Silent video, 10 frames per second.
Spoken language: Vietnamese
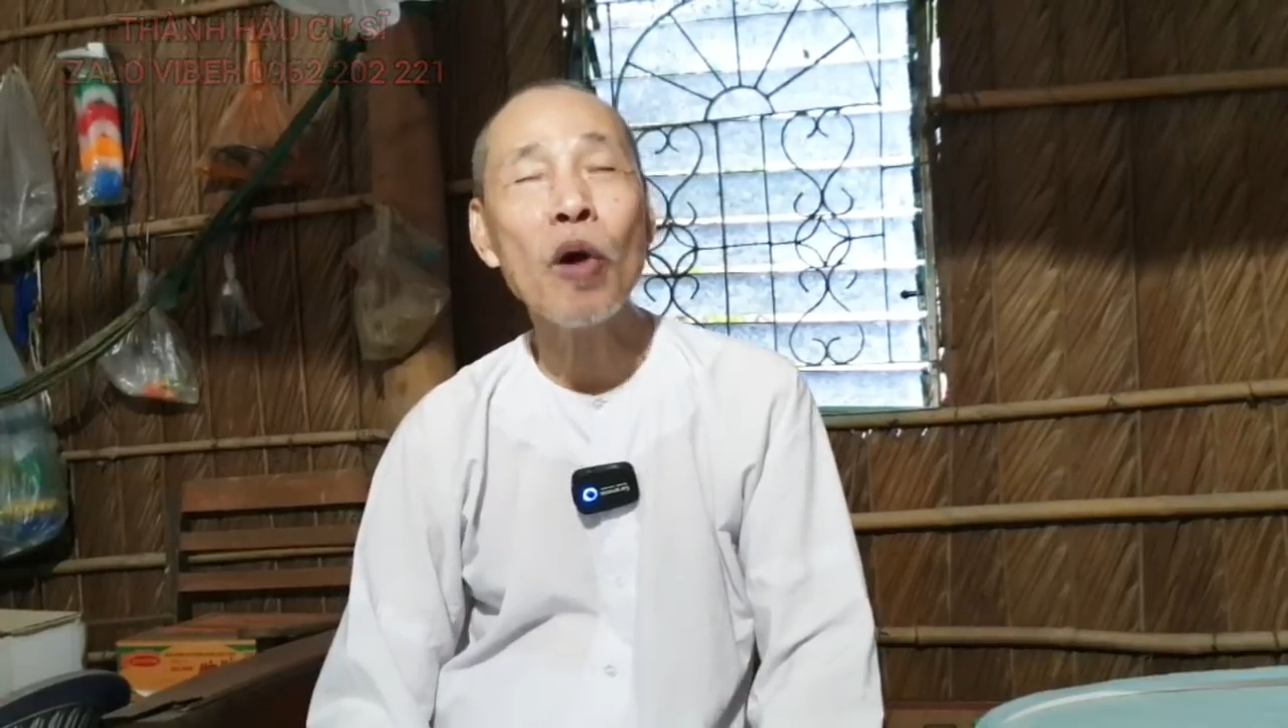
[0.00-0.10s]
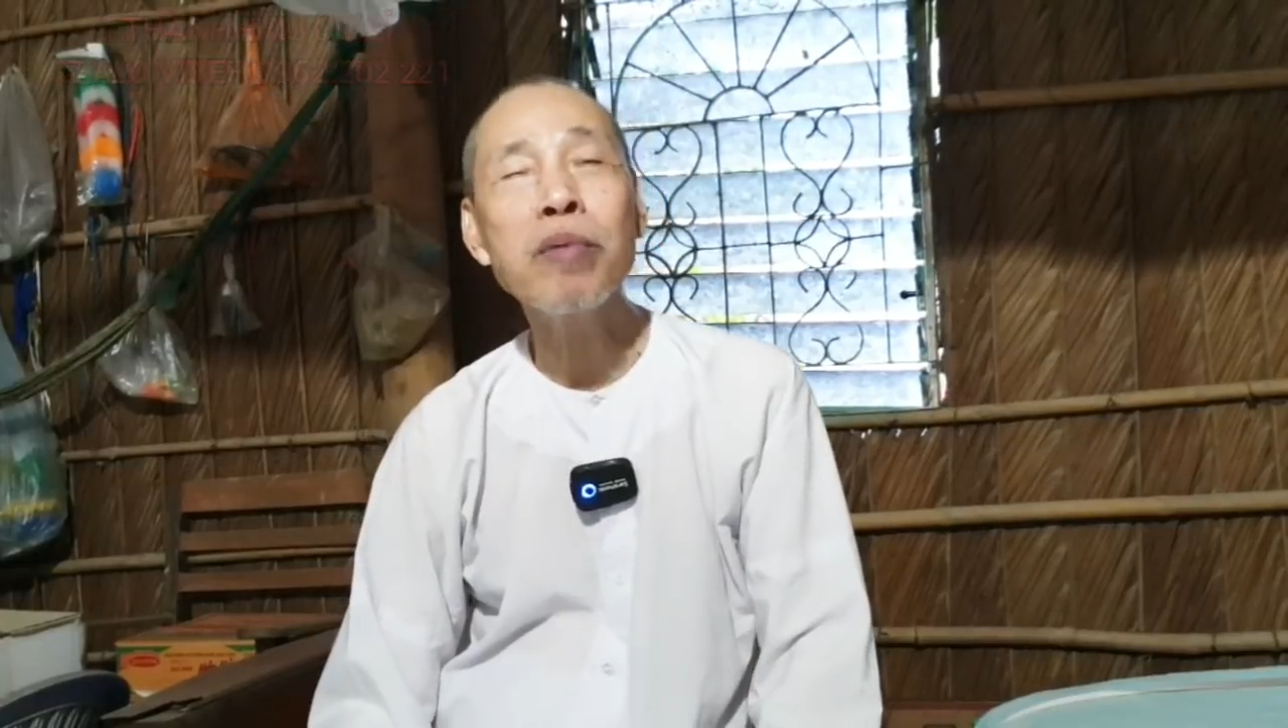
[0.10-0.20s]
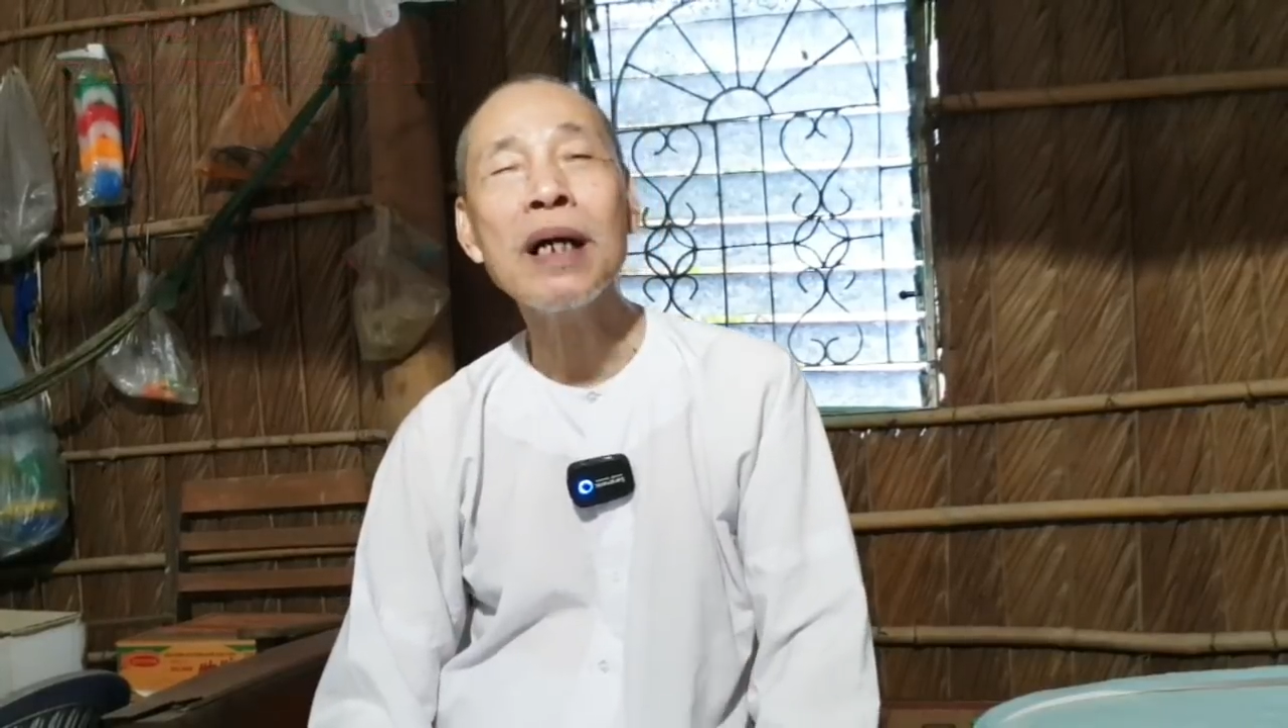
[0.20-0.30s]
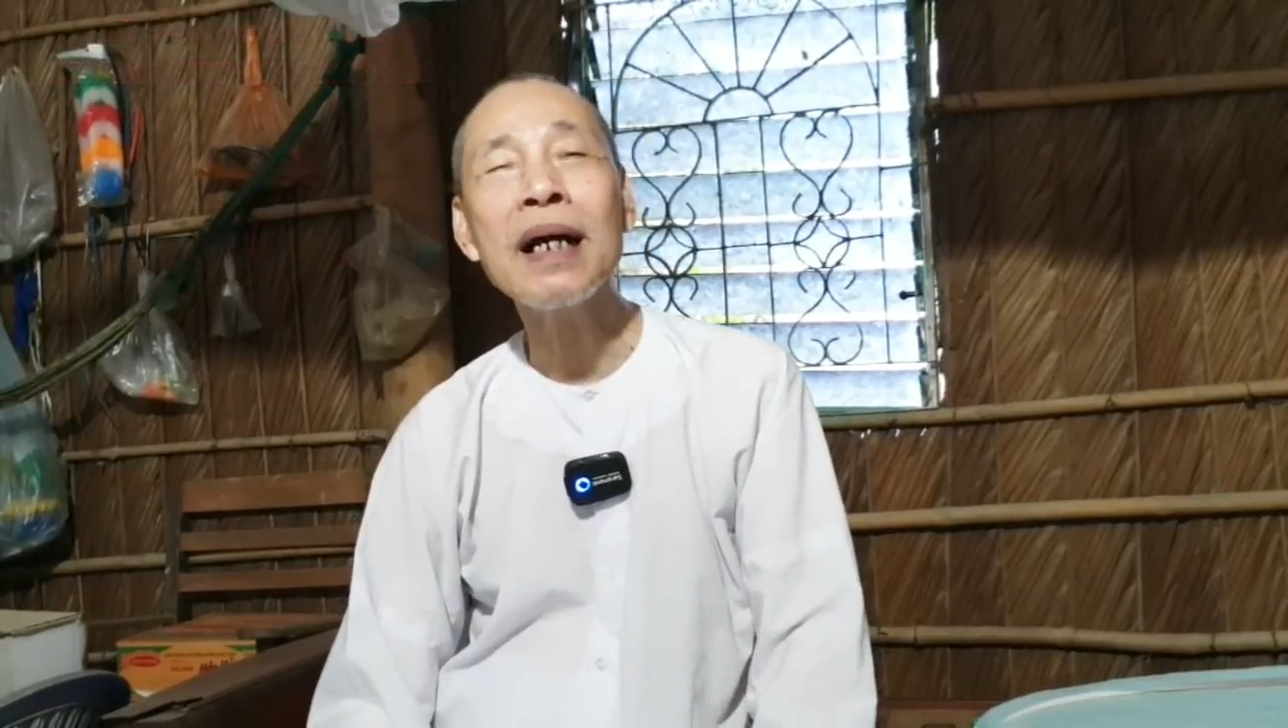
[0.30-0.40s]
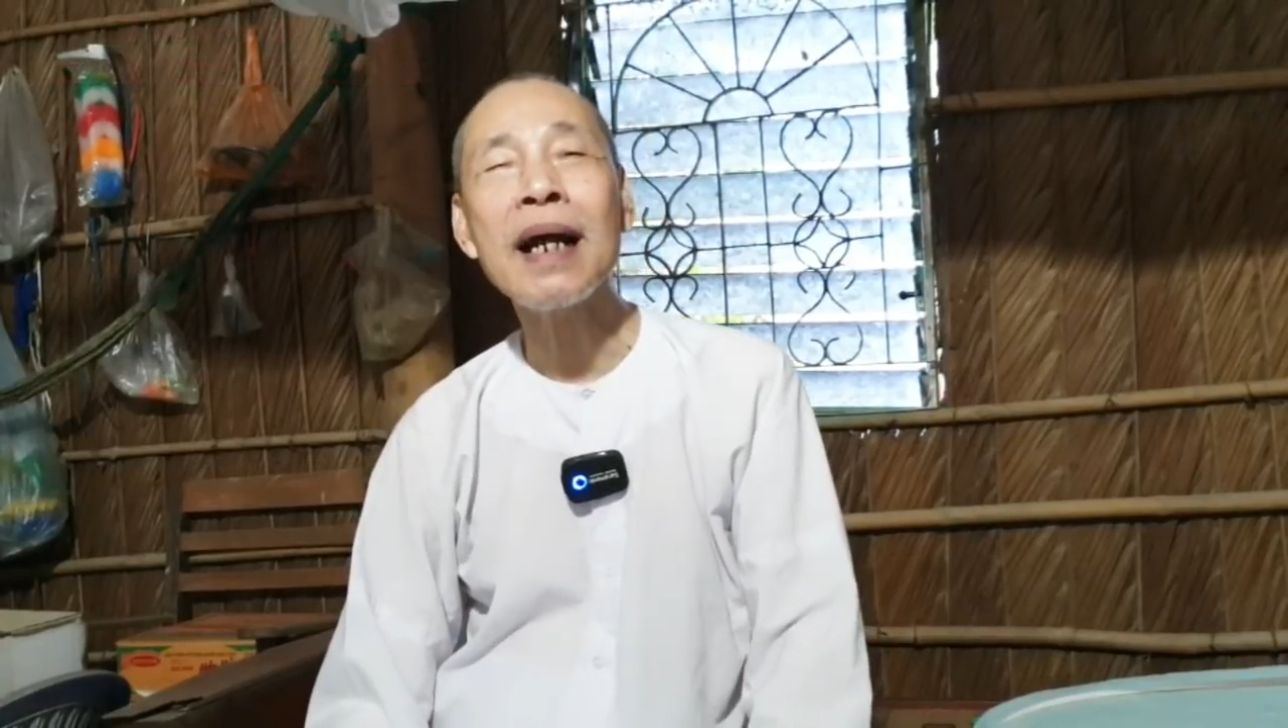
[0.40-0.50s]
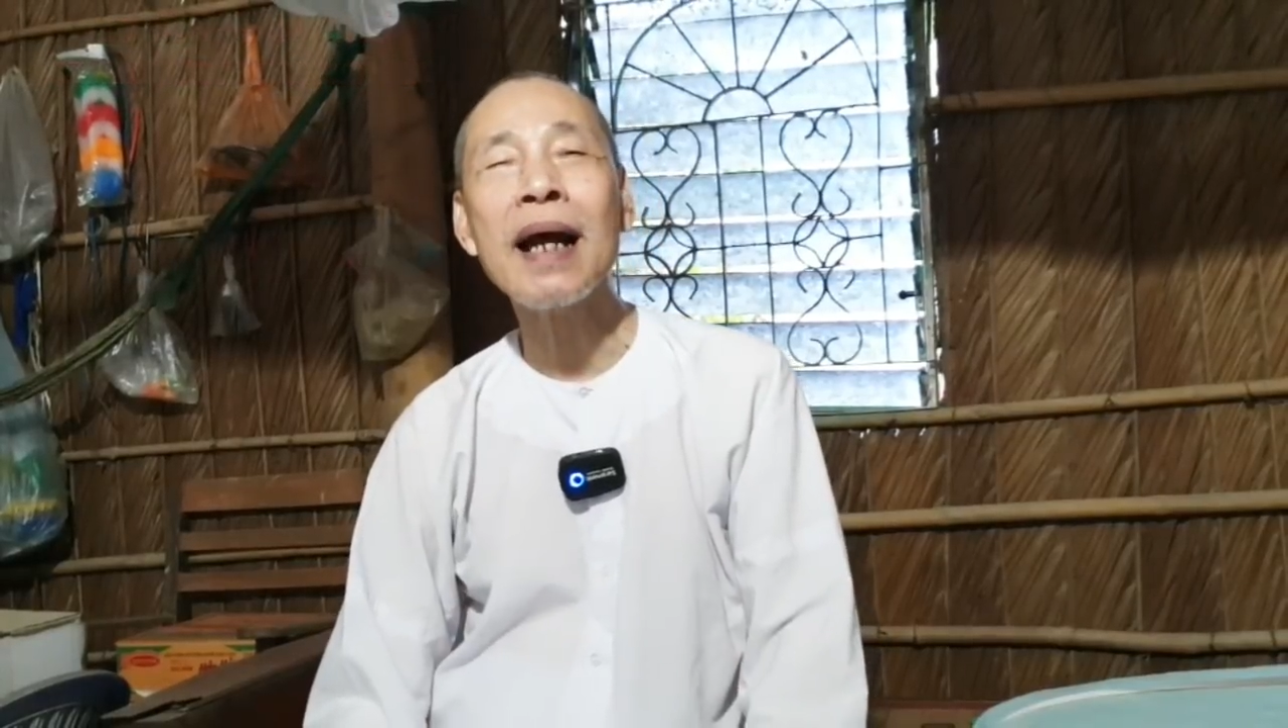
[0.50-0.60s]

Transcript: trung á,